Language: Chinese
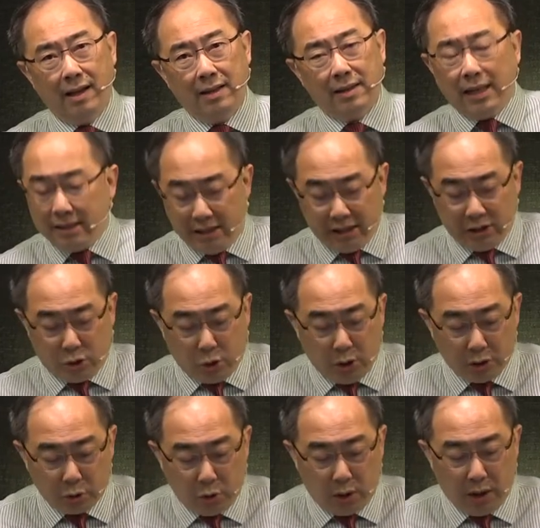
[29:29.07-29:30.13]
但是你却
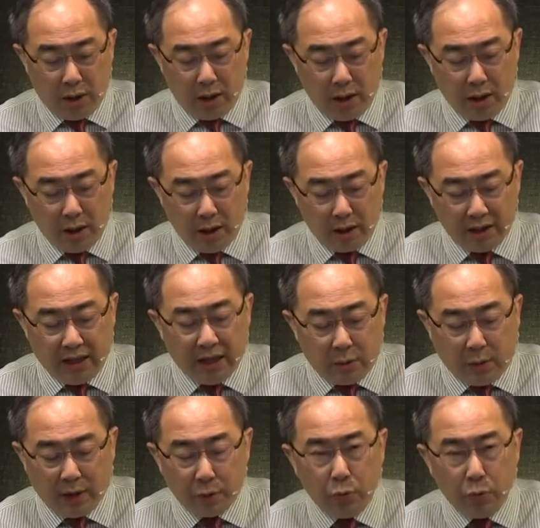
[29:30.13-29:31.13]
说耶和华